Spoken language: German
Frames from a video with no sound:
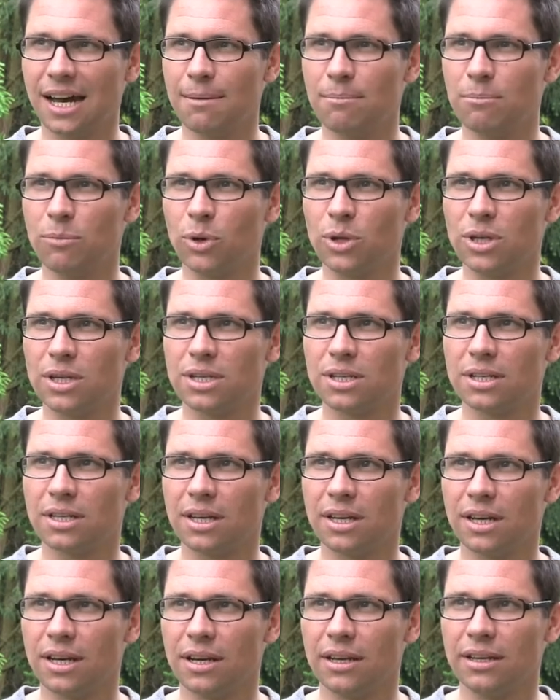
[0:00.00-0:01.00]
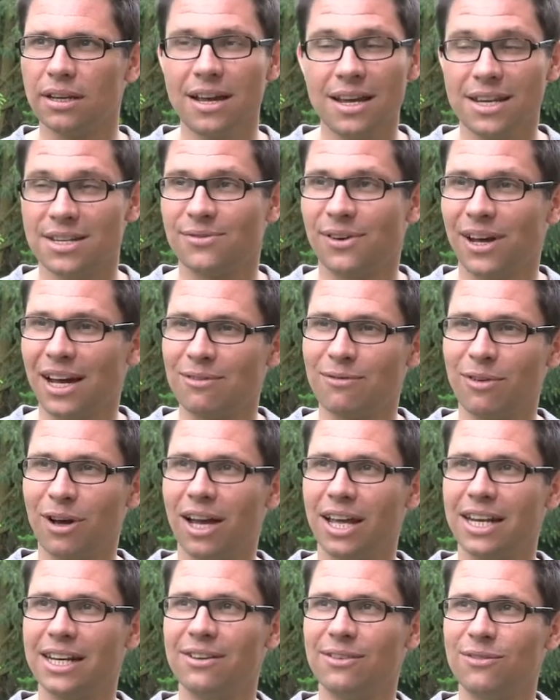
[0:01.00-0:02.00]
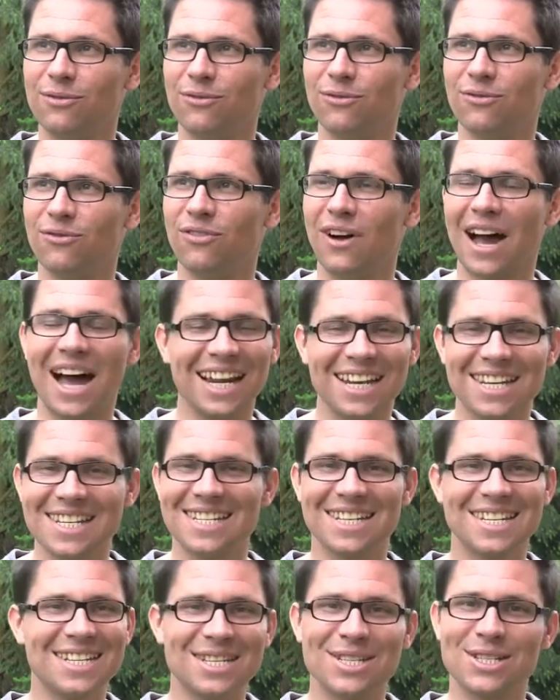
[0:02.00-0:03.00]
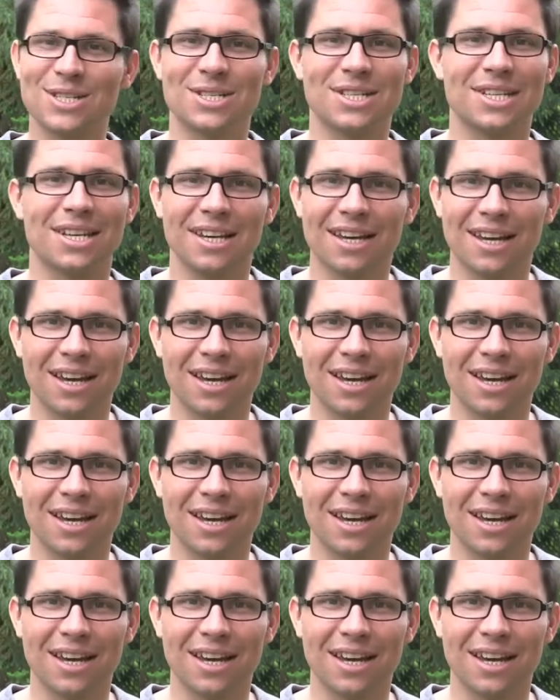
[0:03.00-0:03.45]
haben und ja, es war einfach eine wahnsinns